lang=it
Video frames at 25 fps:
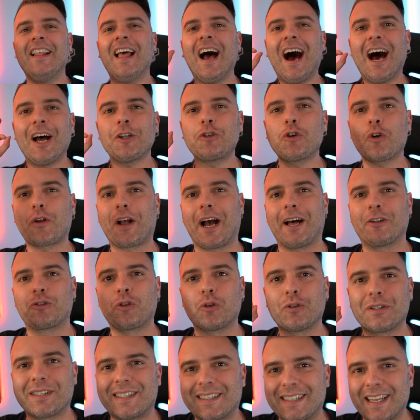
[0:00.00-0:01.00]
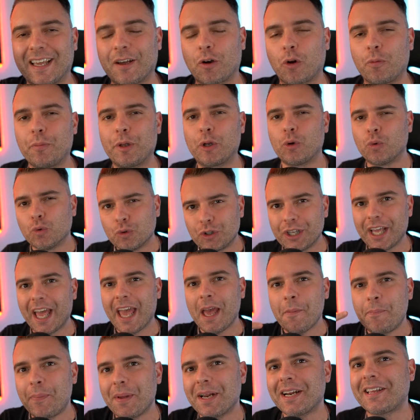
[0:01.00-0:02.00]
ha giocato 0 minuti.
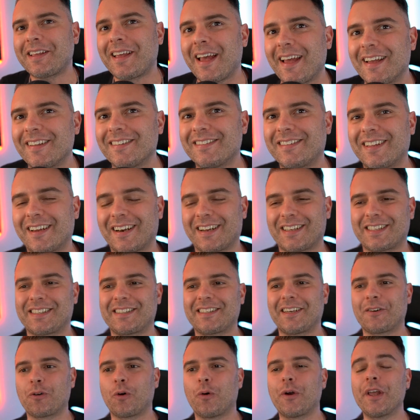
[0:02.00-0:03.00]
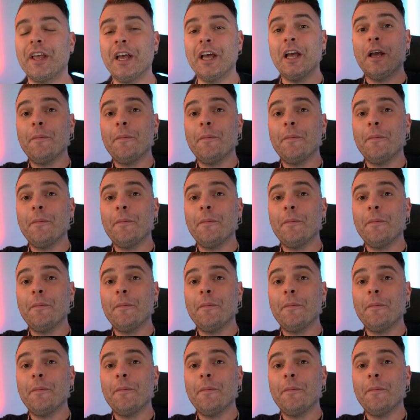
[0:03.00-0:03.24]
E perché interessa a noi?